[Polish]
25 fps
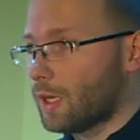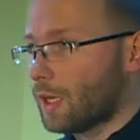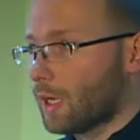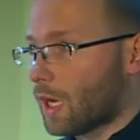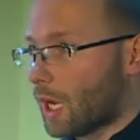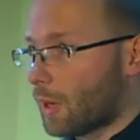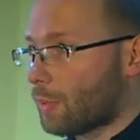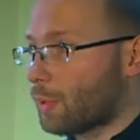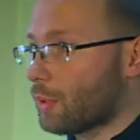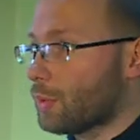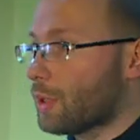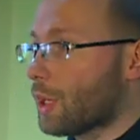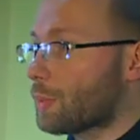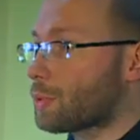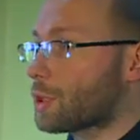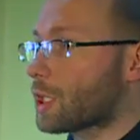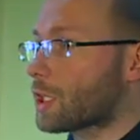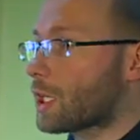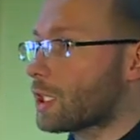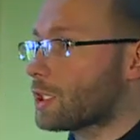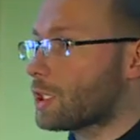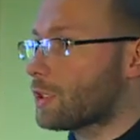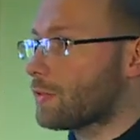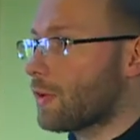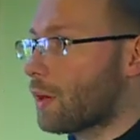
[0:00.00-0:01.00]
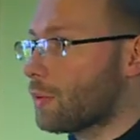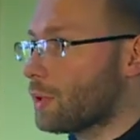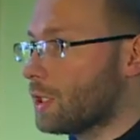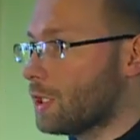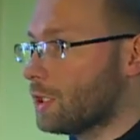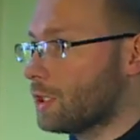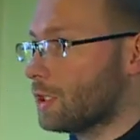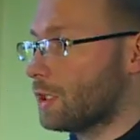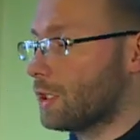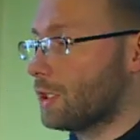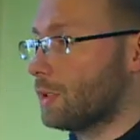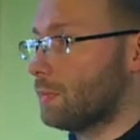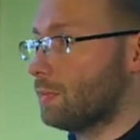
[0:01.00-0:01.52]
abym je przekazywał
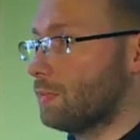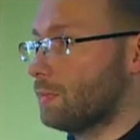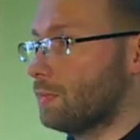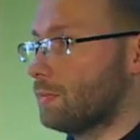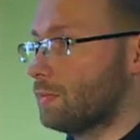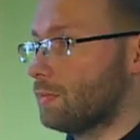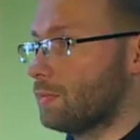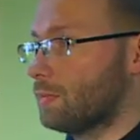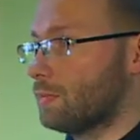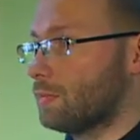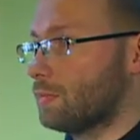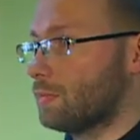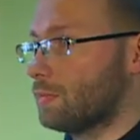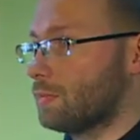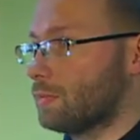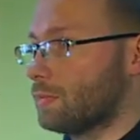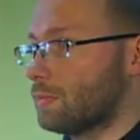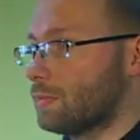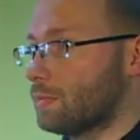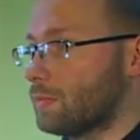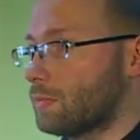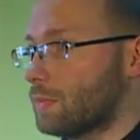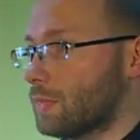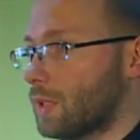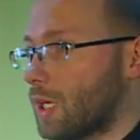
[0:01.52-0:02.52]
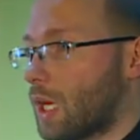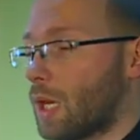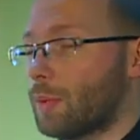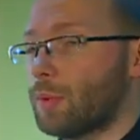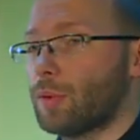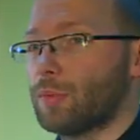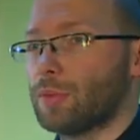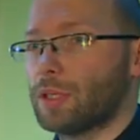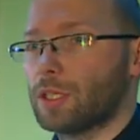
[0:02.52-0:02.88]
innym, abym